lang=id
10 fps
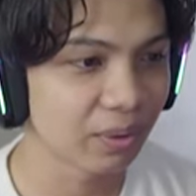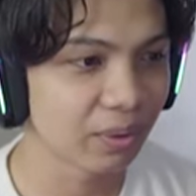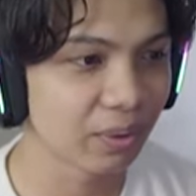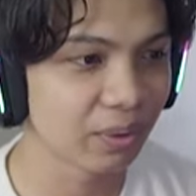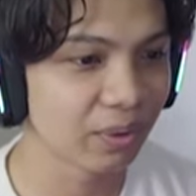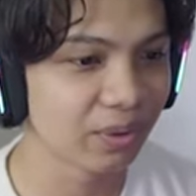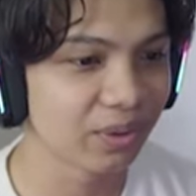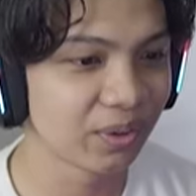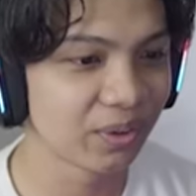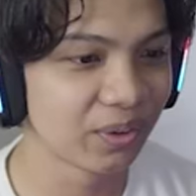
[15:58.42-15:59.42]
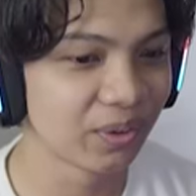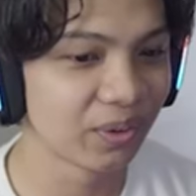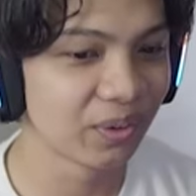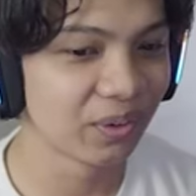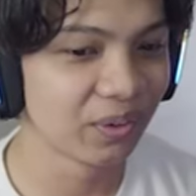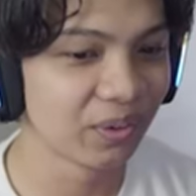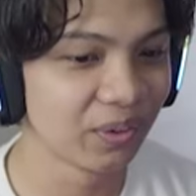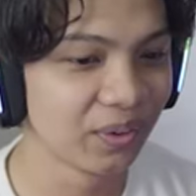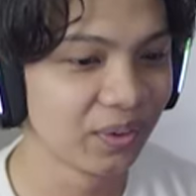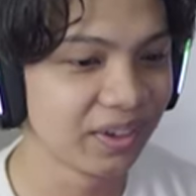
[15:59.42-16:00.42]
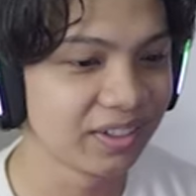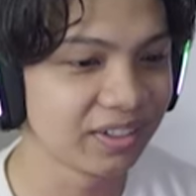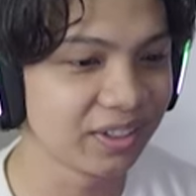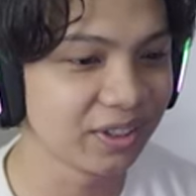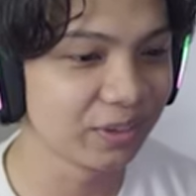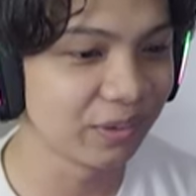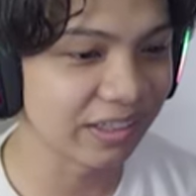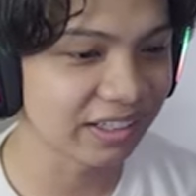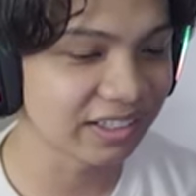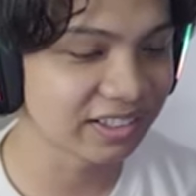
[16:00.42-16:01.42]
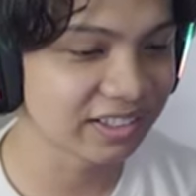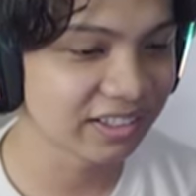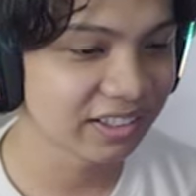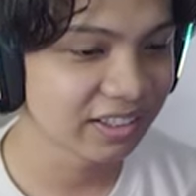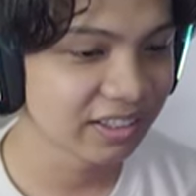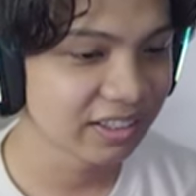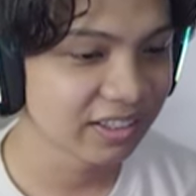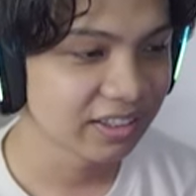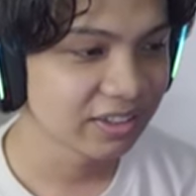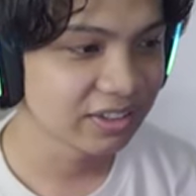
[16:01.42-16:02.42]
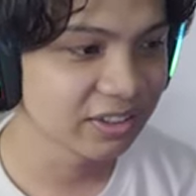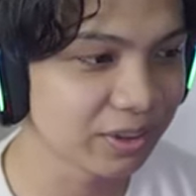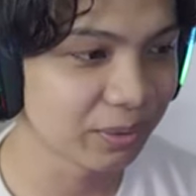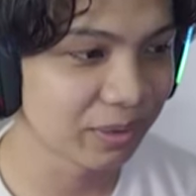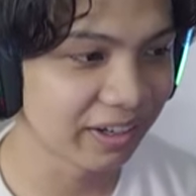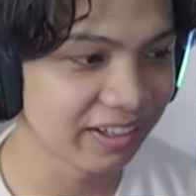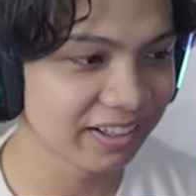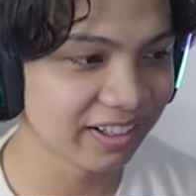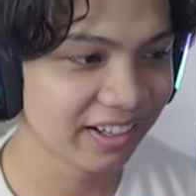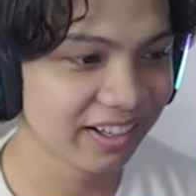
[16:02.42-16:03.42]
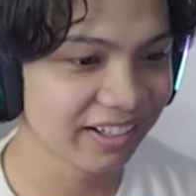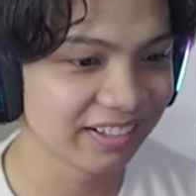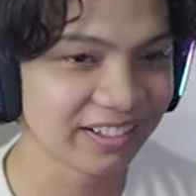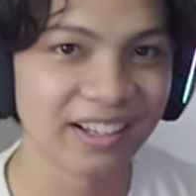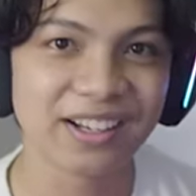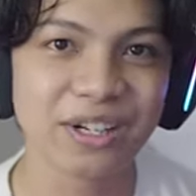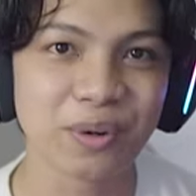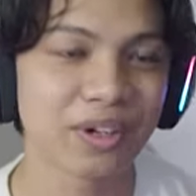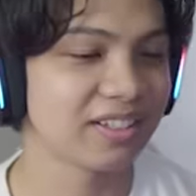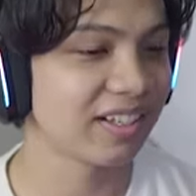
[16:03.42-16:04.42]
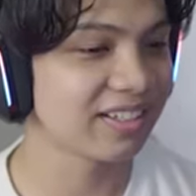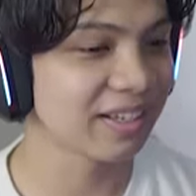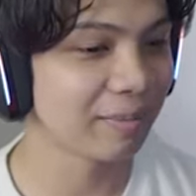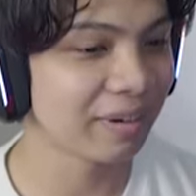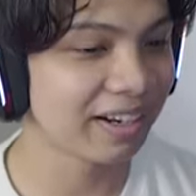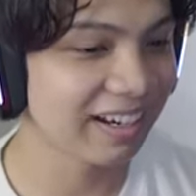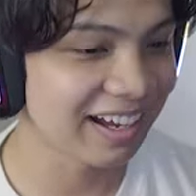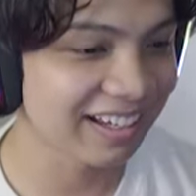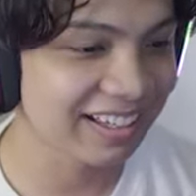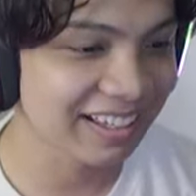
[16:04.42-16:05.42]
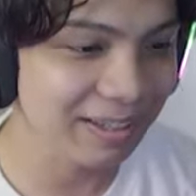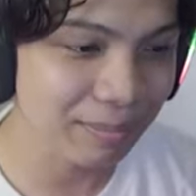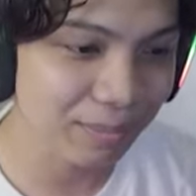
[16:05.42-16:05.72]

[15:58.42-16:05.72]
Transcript: Oh no. Dia di luar, guys. Jiwanya telah dikuasai sama laki